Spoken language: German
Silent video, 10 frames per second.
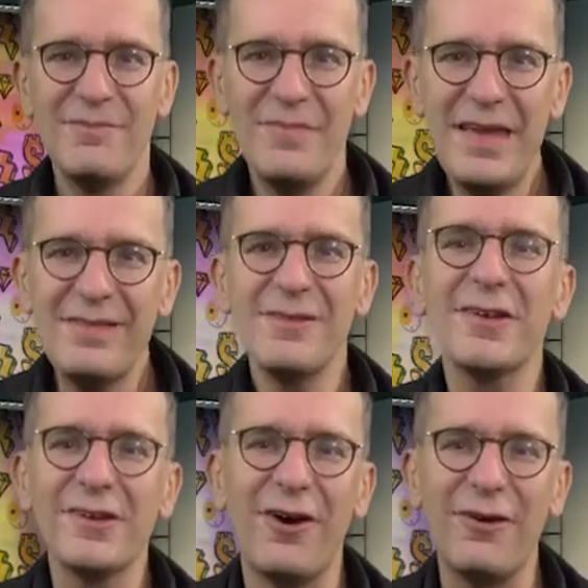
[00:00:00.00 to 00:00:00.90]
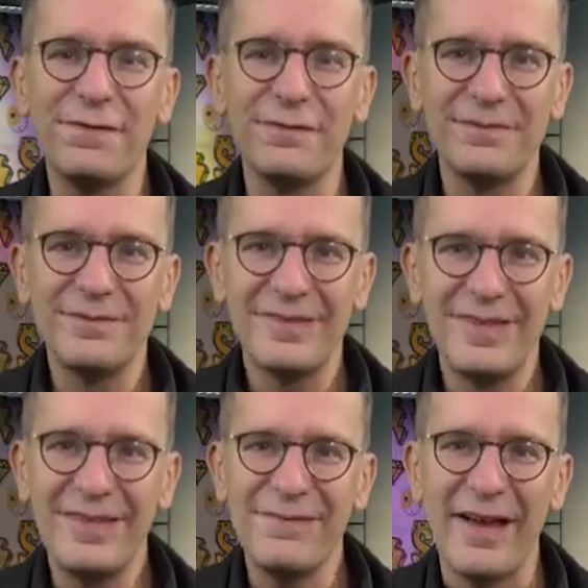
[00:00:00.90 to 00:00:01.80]
Mieten oder kaufen?
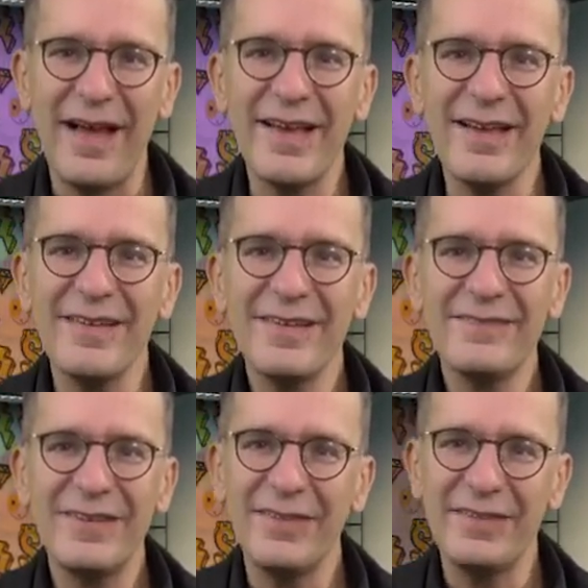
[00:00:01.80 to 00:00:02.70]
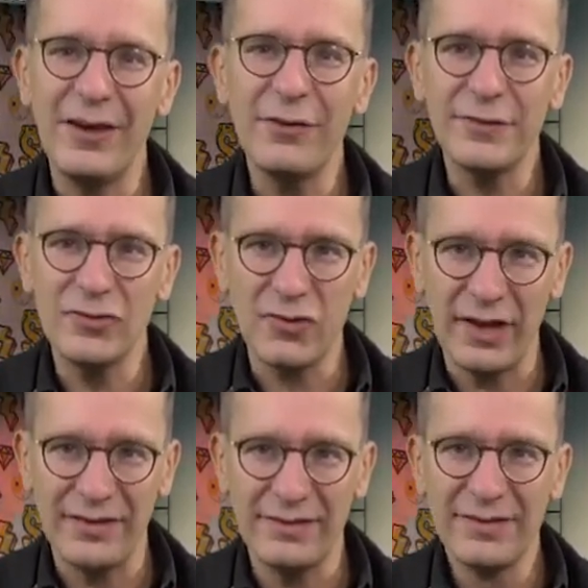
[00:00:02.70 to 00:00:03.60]
Diese Frage wird mir sehr oft
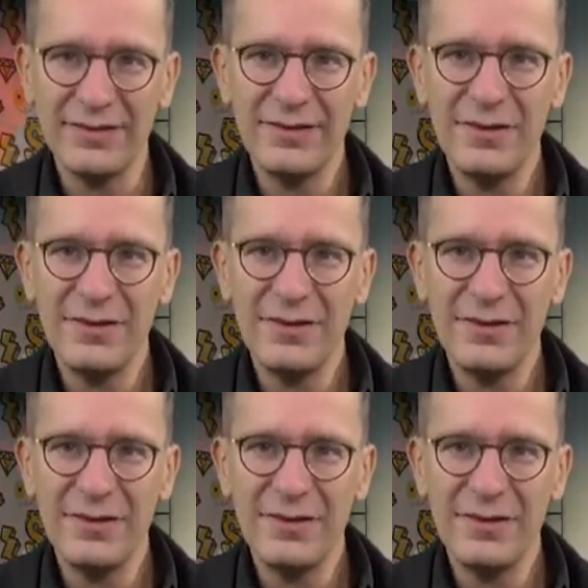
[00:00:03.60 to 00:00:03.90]
gestellt.